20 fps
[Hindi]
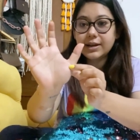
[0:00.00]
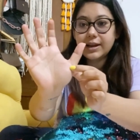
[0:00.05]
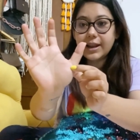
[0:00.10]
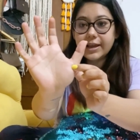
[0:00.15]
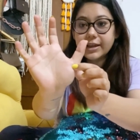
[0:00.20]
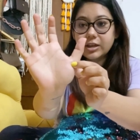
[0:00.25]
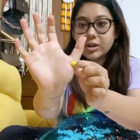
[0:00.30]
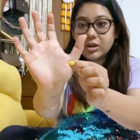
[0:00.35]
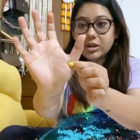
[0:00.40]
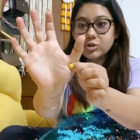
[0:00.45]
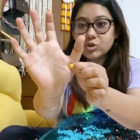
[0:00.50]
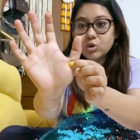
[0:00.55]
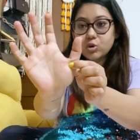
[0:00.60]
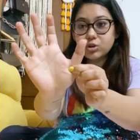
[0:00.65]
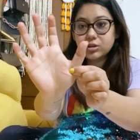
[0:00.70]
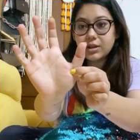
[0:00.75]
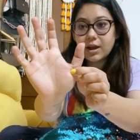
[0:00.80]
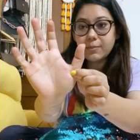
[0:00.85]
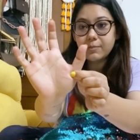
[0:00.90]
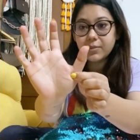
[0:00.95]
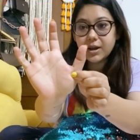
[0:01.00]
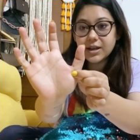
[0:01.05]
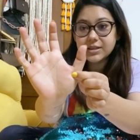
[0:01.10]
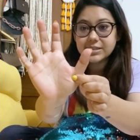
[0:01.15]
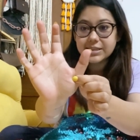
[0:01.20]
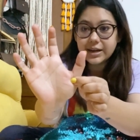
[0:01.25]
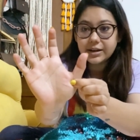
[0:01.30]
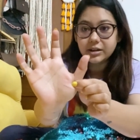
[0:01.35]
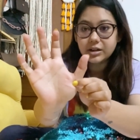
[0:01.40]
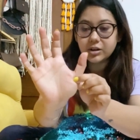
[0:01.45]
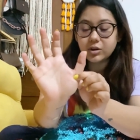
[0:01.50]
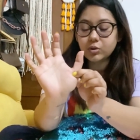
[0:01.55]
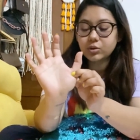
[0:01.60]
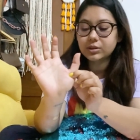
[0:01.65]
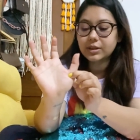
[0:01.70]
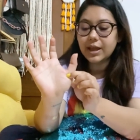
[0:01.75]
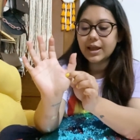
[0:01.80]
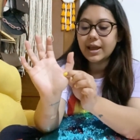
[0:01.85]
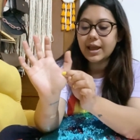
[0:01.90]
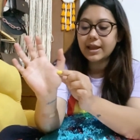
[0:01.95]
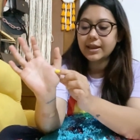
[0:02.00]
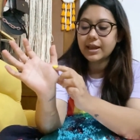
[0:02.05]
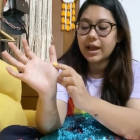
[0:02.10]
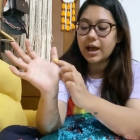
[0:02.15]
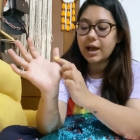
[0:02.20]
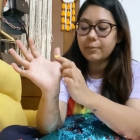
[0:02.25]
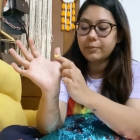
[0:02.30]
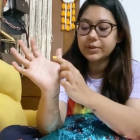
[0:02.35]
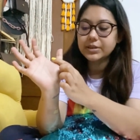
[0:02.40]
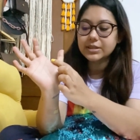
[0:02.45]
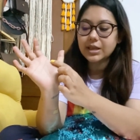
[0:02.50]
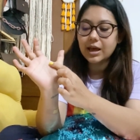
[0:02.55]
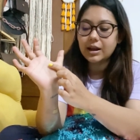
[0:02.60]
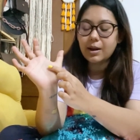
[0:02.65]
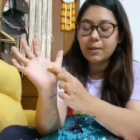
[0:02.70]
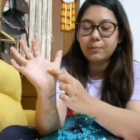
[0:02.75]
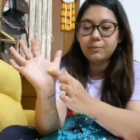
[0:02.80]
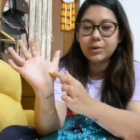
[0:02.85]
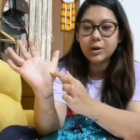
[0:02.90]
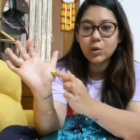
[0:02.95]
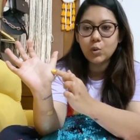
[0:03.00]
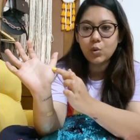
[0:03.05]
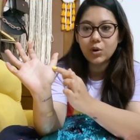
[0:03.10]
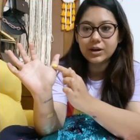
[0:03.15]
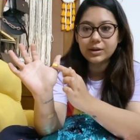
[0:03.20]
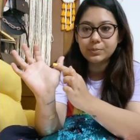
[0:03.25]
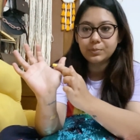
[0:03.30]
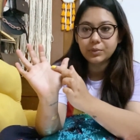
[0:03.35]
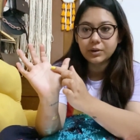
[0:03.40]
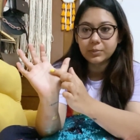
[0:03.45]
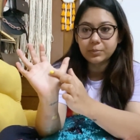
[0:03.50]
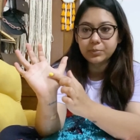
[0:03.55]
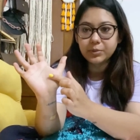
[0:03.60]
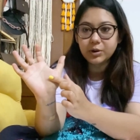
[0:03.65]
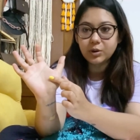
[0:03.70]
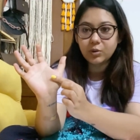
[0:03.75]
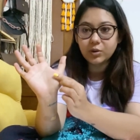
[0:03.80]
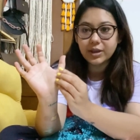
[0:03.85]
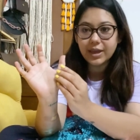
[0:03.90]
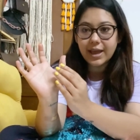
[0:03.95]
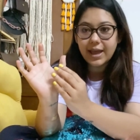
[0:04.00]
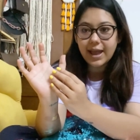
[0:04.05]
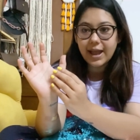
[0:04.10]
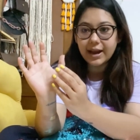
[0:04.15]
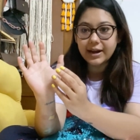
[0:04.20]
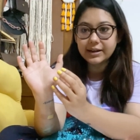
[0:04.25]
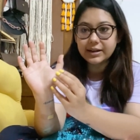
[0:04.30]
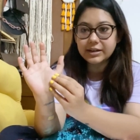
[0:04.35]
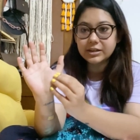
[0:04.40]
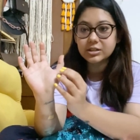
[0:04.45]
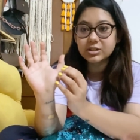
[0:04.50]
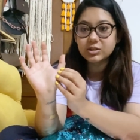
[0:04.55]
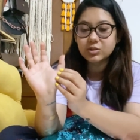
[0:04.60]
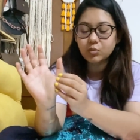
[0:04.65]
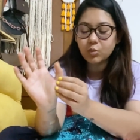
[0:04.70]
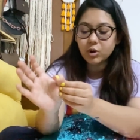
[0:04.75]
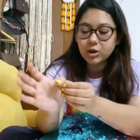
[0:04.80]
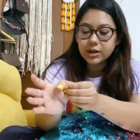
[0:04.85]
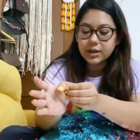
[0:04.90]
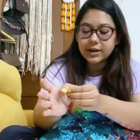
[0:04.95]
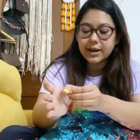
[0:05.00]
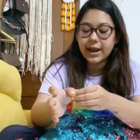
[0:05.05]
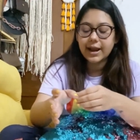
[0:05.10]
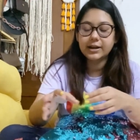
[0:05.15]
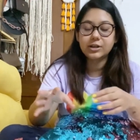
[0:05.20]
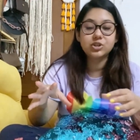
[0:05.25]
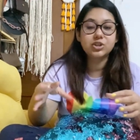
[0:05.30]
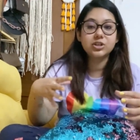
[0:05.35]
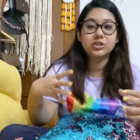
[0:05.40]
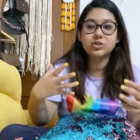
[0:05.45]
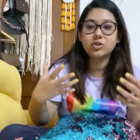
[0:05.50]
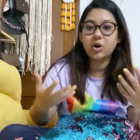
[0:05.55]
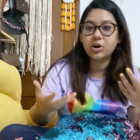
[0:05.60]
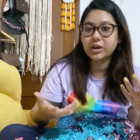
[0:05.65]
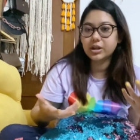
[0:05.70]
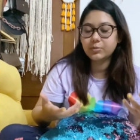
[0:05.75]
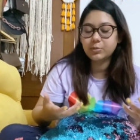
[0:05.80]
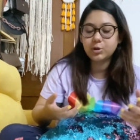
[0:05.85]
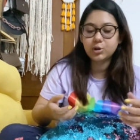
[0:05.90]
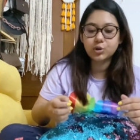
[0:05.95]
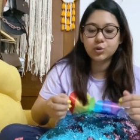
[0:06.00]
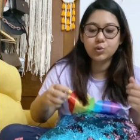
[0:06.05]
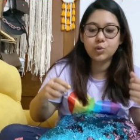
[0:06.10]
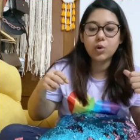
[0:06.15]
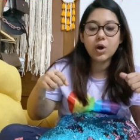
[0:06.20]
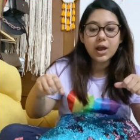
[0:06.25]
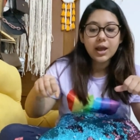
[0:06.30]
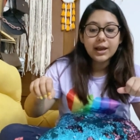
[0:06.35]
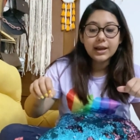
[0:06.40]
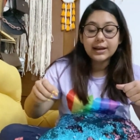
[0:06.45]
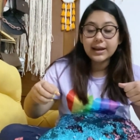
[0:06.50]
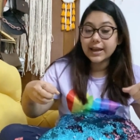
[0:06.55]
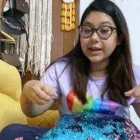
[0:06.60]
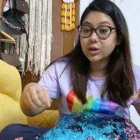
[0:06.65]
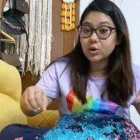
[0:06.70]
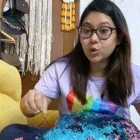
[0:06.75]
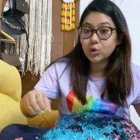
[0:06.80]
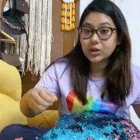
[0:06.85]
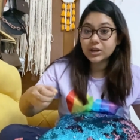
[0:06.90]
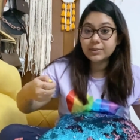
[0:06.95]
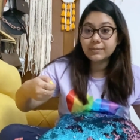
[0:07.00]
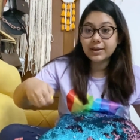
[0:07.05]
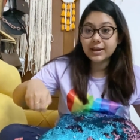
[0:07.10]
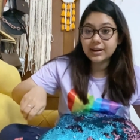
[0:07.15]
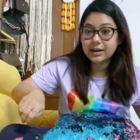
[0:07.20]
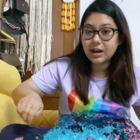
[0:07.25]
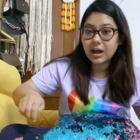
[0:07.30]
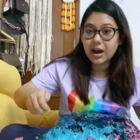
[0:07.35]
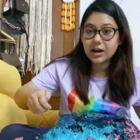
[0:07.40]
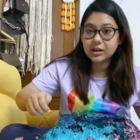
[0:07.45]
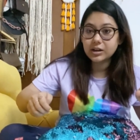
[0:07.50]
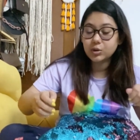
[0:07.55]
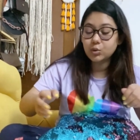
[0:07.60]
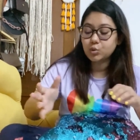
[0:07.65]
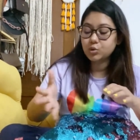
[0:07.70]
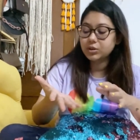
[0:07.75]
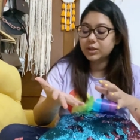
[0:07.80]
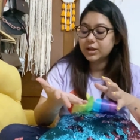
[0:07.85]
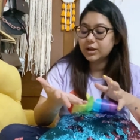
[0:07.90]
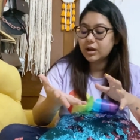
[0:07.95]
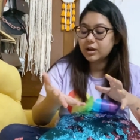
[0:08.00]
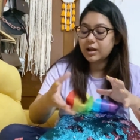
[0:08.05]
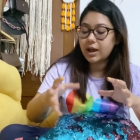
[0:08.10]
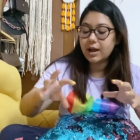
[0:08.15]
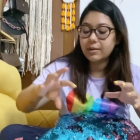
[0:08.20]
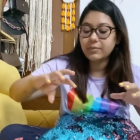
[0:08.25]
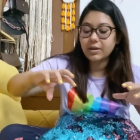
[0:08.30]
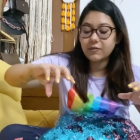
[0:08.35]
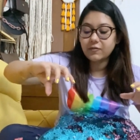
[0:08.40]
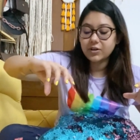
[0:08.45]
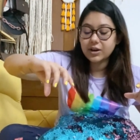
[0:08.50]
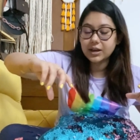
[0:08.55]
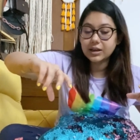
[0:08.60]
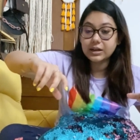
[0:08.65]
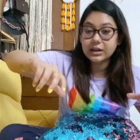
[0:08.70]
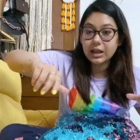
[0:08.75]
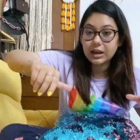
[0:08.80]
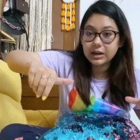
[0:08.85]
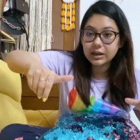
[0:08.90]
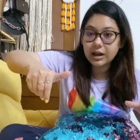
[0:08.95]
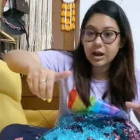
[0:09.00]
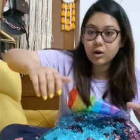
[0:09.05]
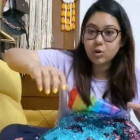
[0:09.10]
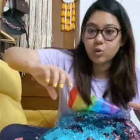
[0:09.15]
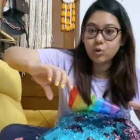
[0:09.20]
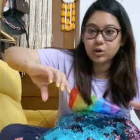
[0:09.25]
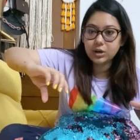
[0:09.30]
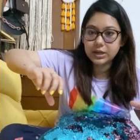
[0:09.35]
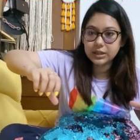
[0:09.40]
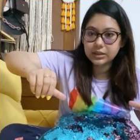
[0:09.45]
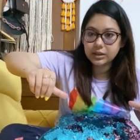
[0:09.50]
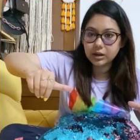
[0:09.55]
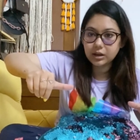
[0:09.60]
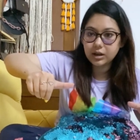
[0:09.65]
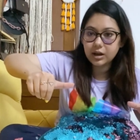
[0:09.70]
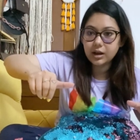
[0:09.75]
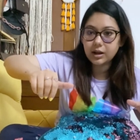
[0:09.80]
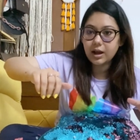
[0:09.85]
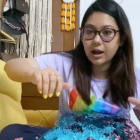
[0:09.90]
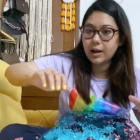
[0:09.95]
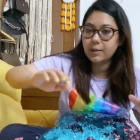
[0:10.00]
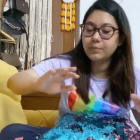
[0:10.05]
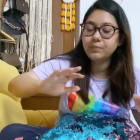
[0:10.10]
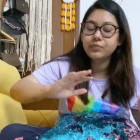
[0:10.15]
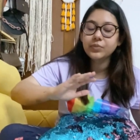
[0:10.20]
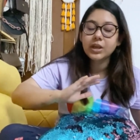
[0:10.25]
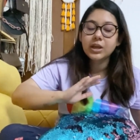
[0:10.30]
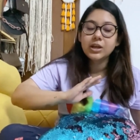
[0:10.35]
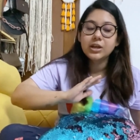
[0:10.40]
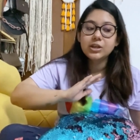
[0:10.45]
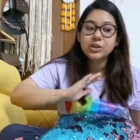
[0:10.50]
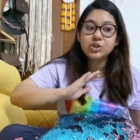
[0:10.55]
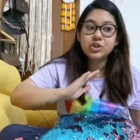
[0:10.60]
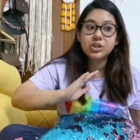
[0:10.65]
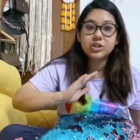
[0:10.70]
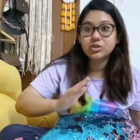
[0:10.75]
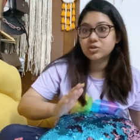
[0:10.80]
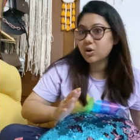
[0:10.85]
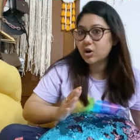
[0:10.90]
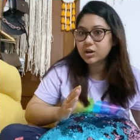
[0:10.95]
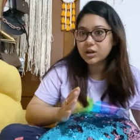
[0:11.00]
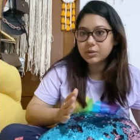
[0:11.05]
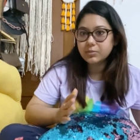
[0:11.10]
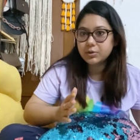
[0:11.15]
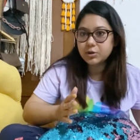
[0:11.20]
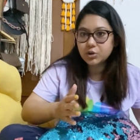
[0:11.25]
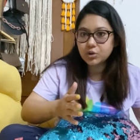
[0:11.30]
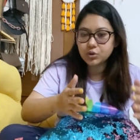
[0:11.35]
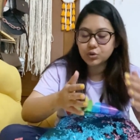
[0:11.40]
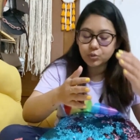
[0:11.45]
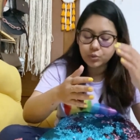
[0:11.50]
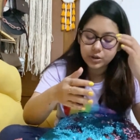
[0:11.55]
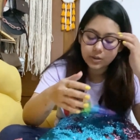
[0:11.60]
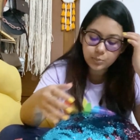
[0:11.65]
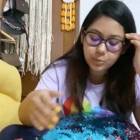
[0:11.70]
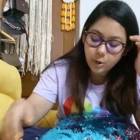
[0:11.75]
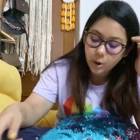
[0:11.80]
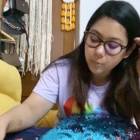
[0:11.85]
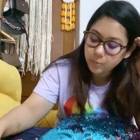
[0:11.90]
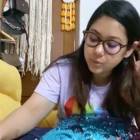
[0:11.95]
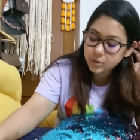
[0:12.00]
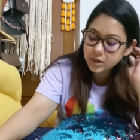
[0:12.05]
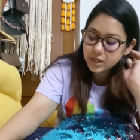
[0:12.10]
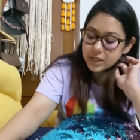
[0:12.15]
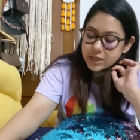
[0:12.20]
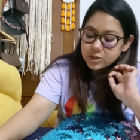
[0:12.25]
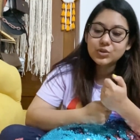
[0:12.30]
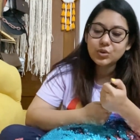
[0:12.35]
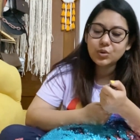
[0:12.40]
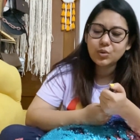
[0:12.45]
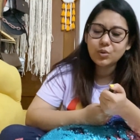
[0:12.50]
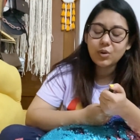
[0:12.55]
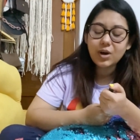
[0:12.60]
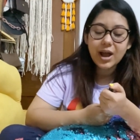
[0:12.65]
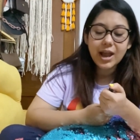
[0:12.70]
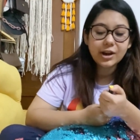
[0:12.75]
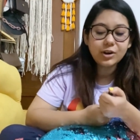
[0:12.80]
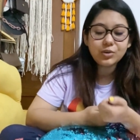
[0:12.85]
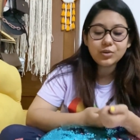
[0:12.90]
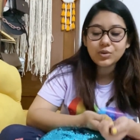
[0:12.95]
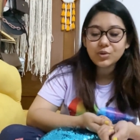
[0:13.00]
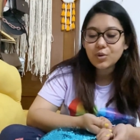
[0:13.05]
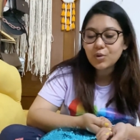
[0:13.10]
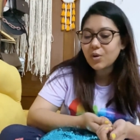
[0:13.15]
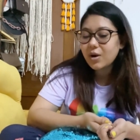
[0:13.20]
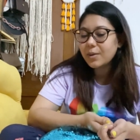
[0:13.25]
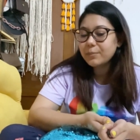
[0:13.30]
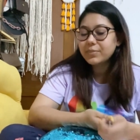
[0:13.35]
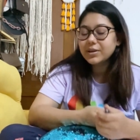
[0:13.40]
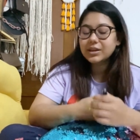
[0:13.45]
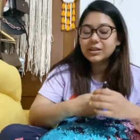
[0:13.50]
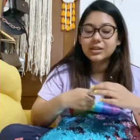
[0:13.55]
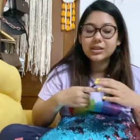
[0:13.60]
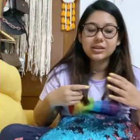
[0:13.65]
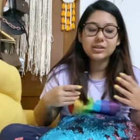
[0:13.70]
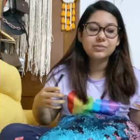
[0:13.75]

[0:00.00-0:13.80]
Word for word: लाइक ये जो थम का सेंटर होता है यहाँ पे सारा ब्लू एंड पर्पल हो गया एंड इट्स स्वोलन एंड शी इज़ नॉट एबल टू लाइक रोटी बेलना आटा गूंदने का काम या फिर एक नलका खोलने तक का काम शी इज़ नॉट एबल टू डू इट प्रॉपरली सो आई डोंट नो अभी